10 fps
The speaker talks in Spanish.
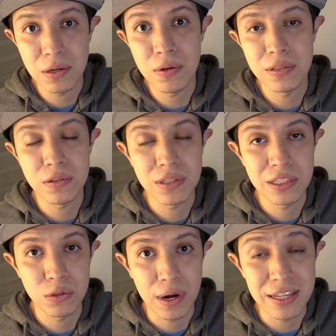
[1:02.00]
es que uno de estos
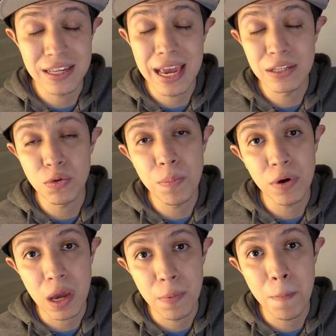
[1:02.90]
10 trades es un
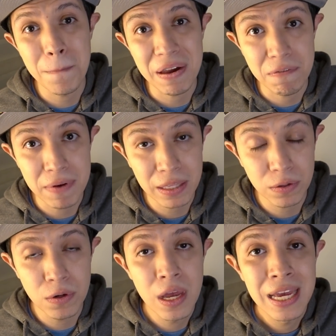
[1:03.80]
Pokémon
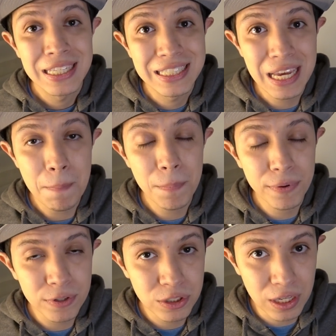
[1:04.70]
perfecto,
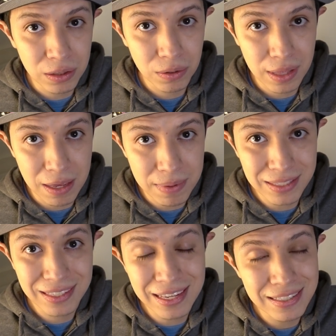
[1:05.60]
100% de
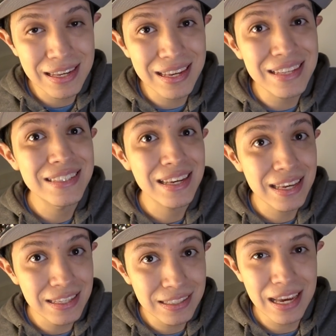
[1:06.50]
IVs, 15, 15,
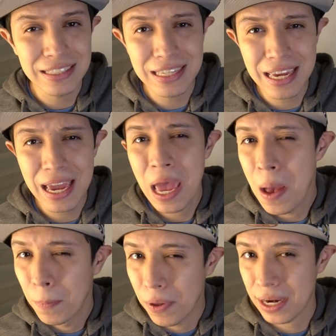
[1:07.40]
15, así que
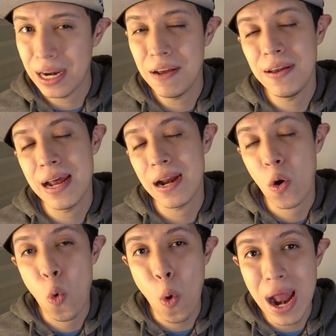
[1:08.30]
podrán
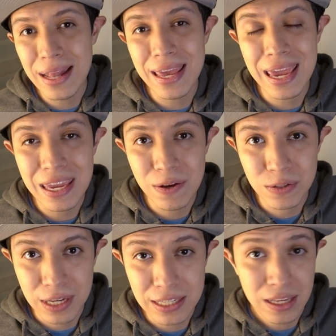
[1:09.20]
adivinar cuál de
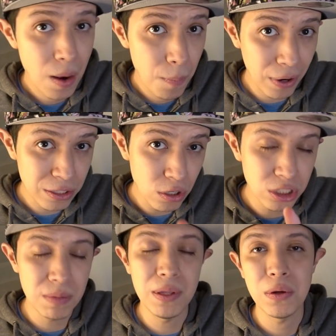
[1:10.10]
ellos es. Por eso
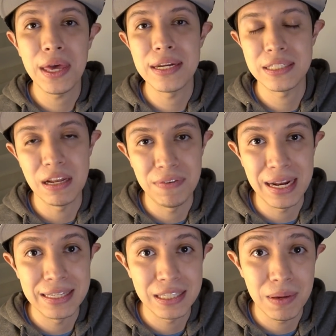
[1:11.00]
los invito a quedarse hasta el
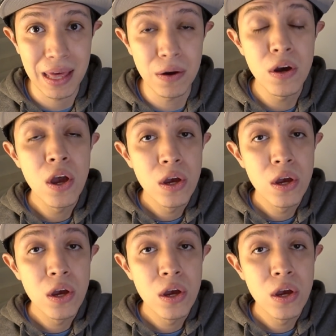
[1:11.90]
final de este video,